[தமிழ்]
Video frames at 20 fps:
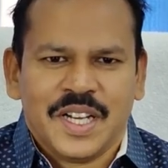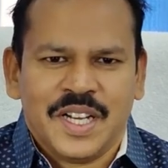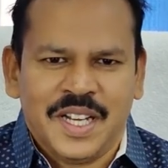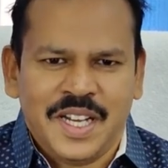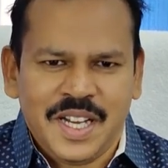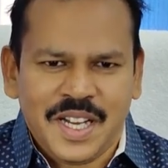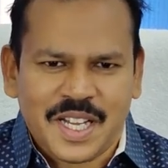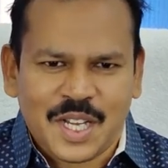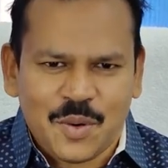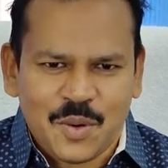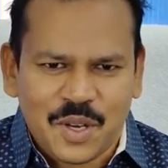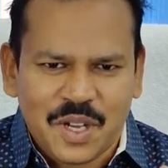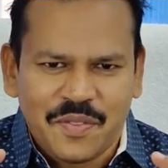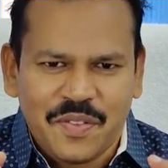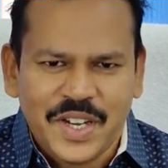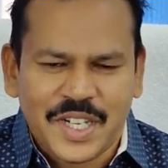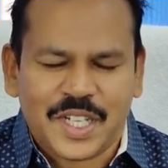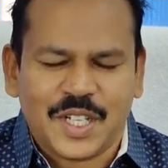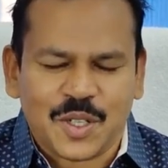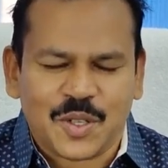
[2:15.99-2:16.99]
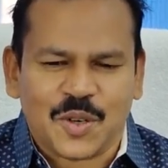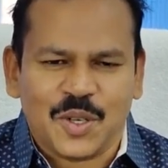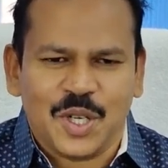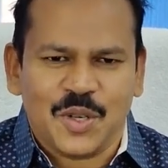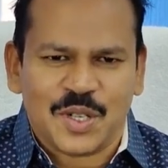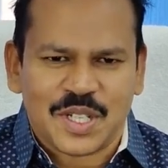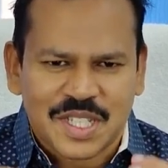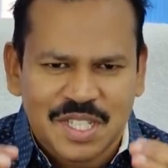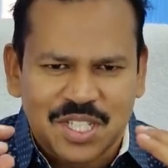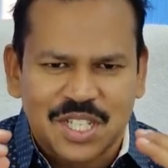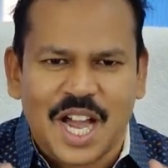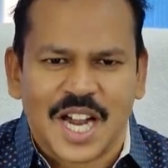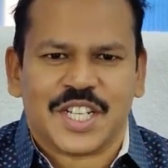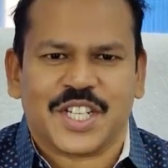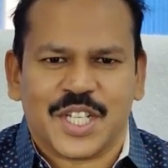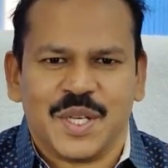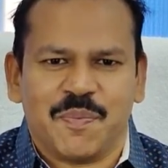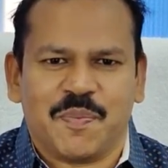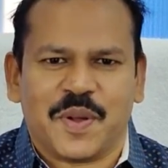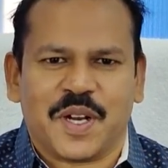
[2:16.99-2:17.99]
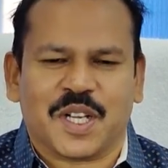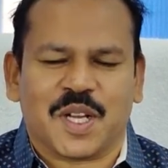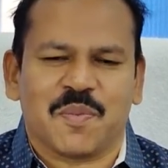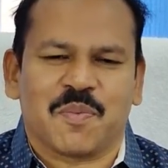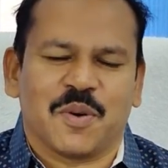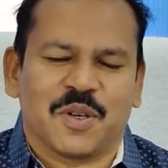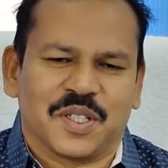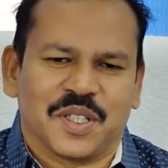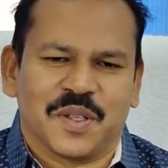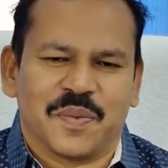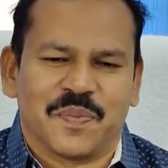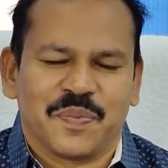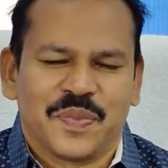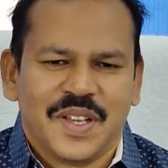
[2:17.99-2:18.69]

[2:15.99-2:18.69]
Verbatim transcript: இன்னைக்கு உங்க வீட்டுக்குள்ள ஒரு சாட்சி பிறக்க போகுது